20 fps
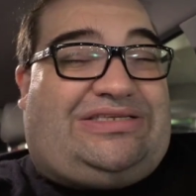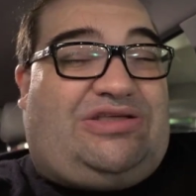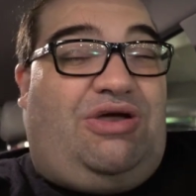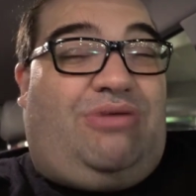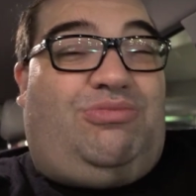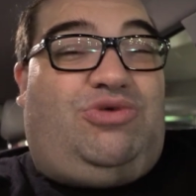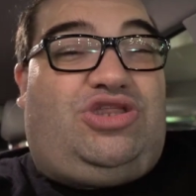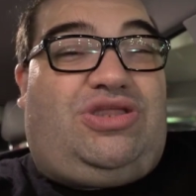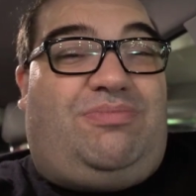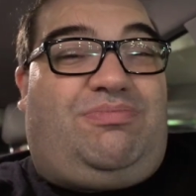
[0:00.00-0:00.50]
Então
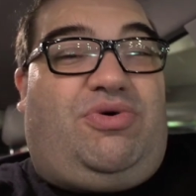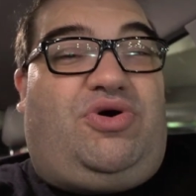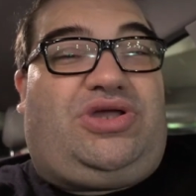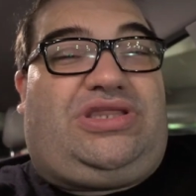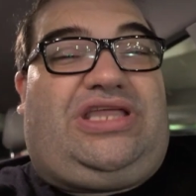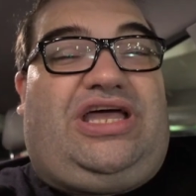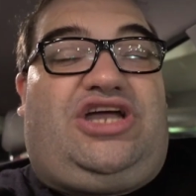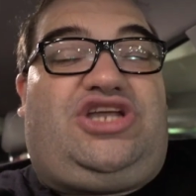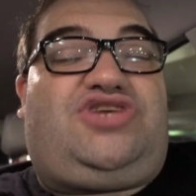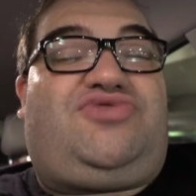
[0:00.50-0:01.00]
é muito
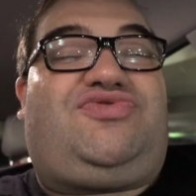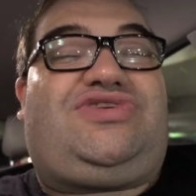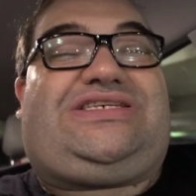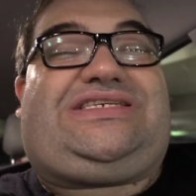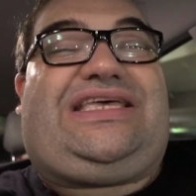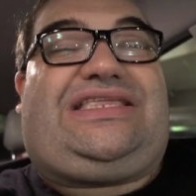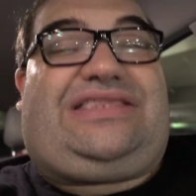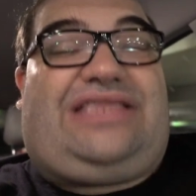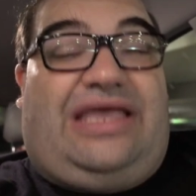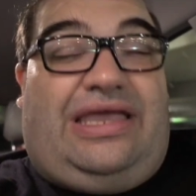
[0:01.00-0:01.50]
importante
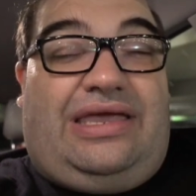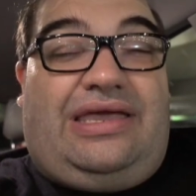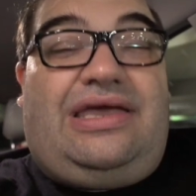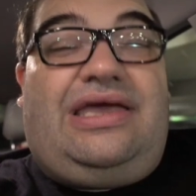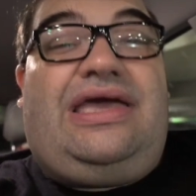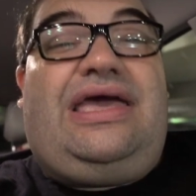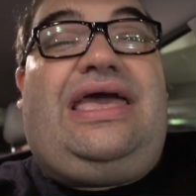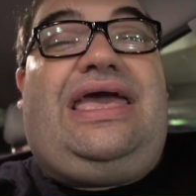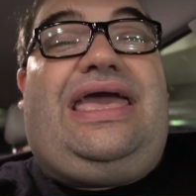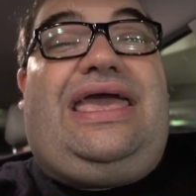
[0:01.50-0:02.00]
você ter
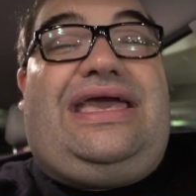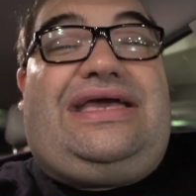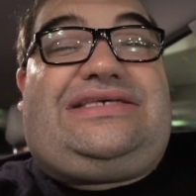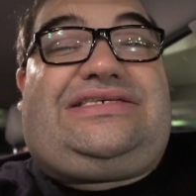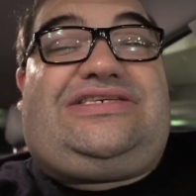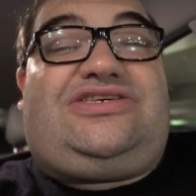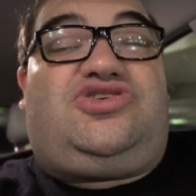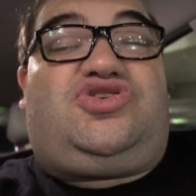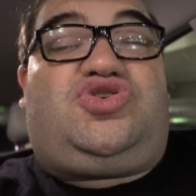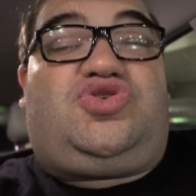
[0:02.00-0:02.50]

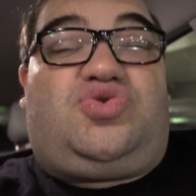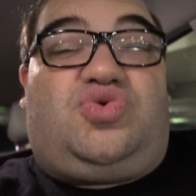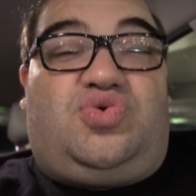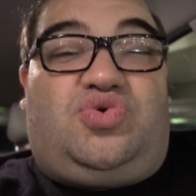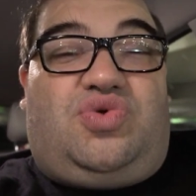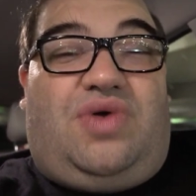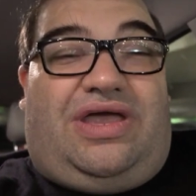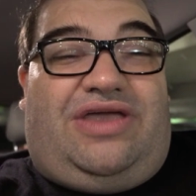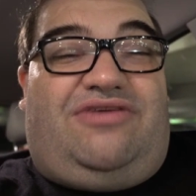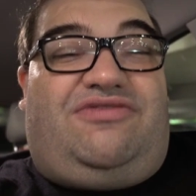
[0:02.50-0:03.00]
esse
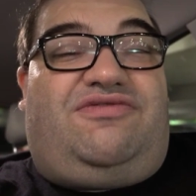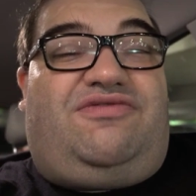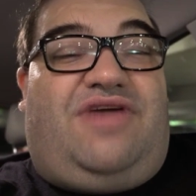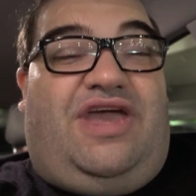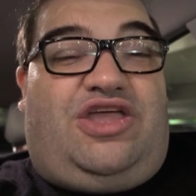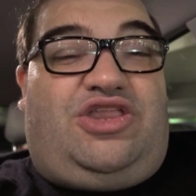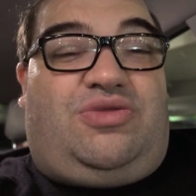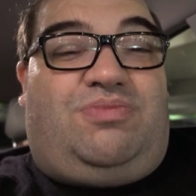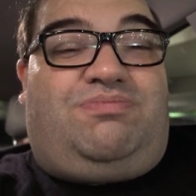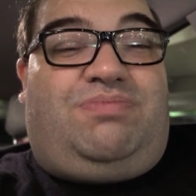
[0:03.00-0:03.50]
estudo aí
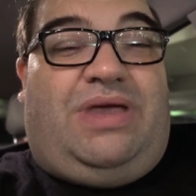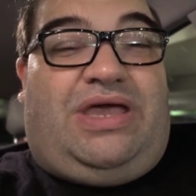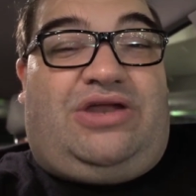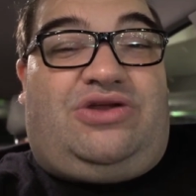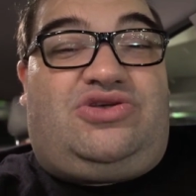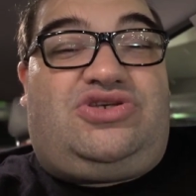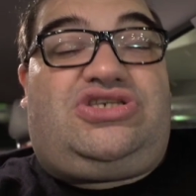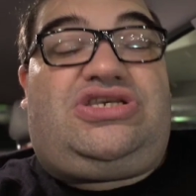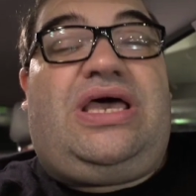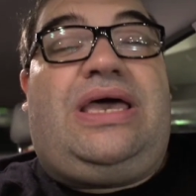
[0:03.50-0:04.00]
feito
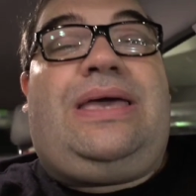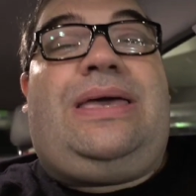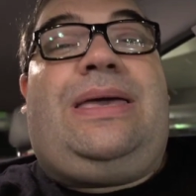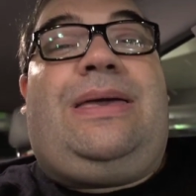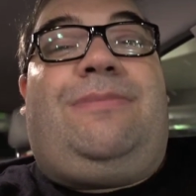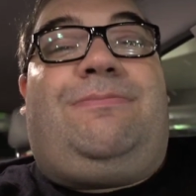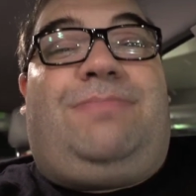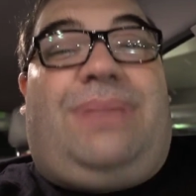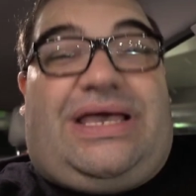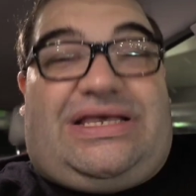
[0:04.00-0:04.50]
pelos
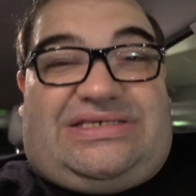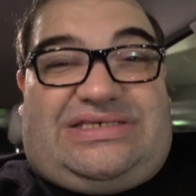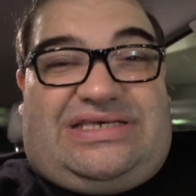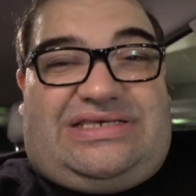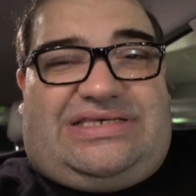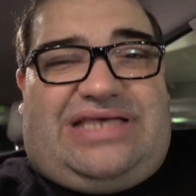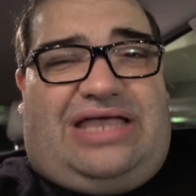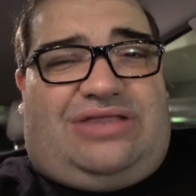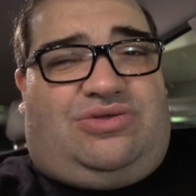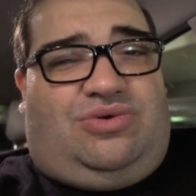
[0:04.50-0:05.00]

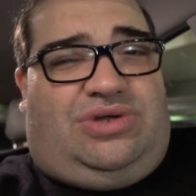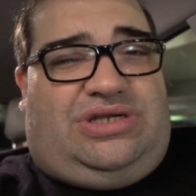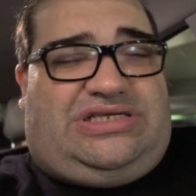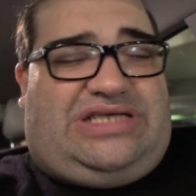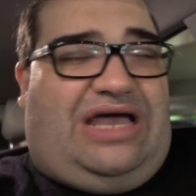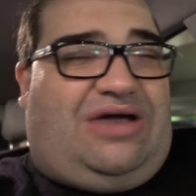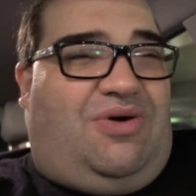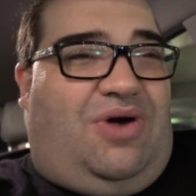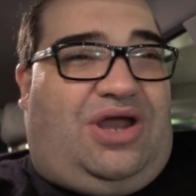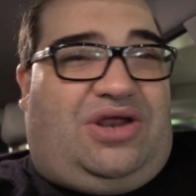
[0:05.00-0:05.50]

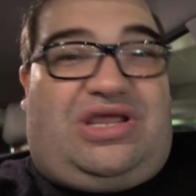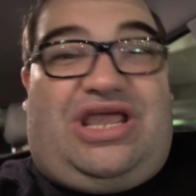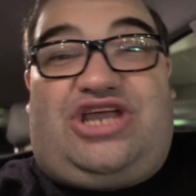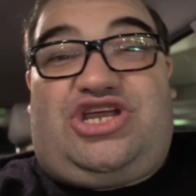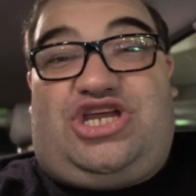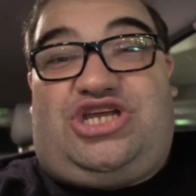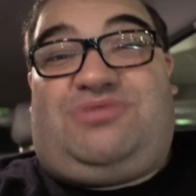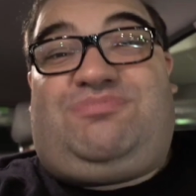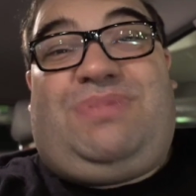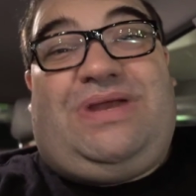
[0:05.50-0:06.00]
pesquisadores. Agora o que a
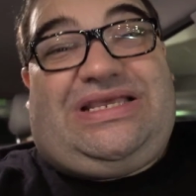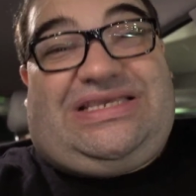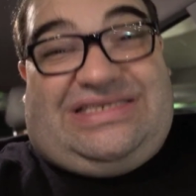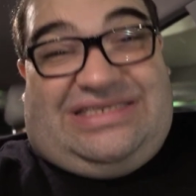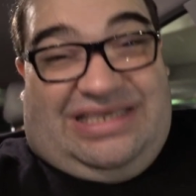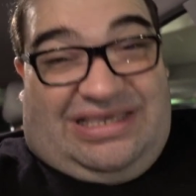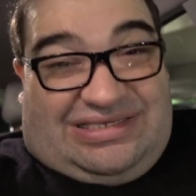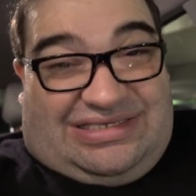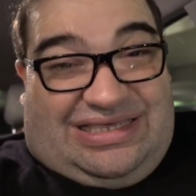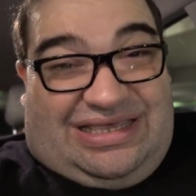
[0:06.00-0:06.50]
gente
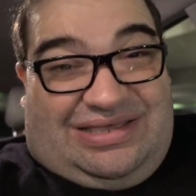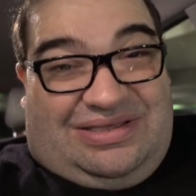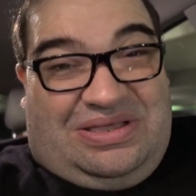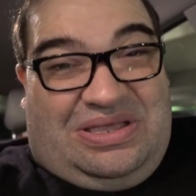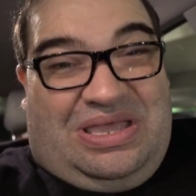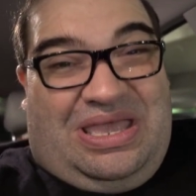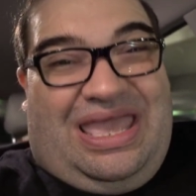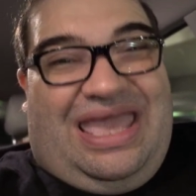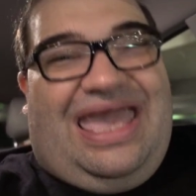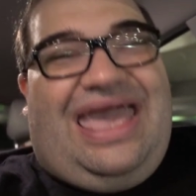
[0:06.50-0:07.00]
precisa
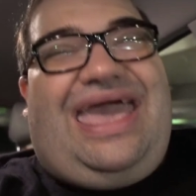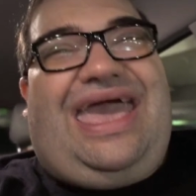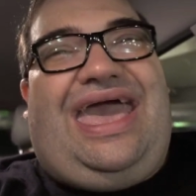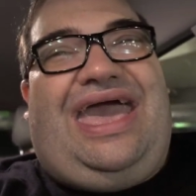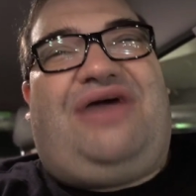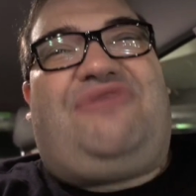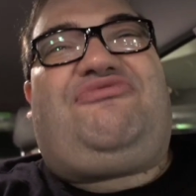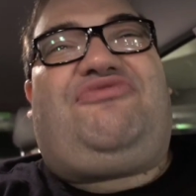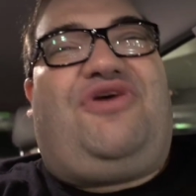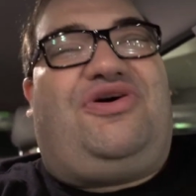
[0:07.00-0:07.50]

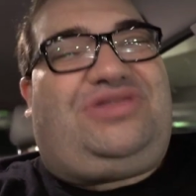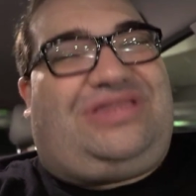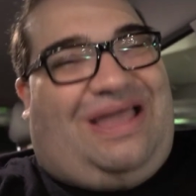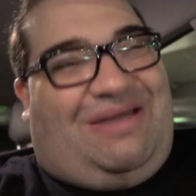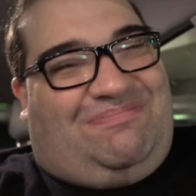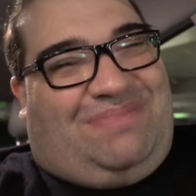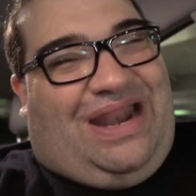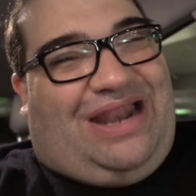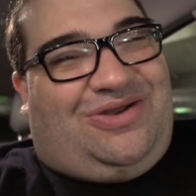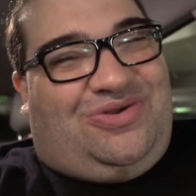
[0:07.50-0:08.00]
é
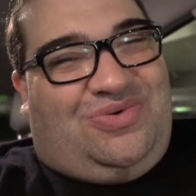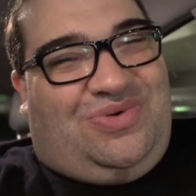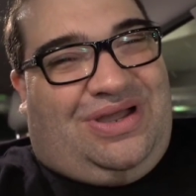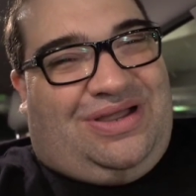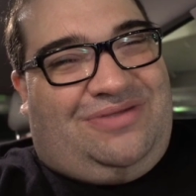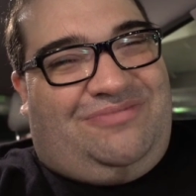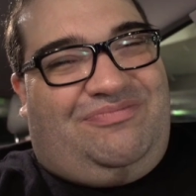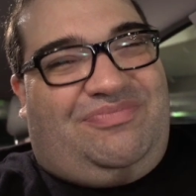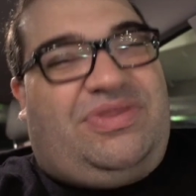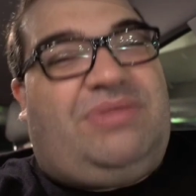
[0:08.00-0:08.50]
voltar para a Lua.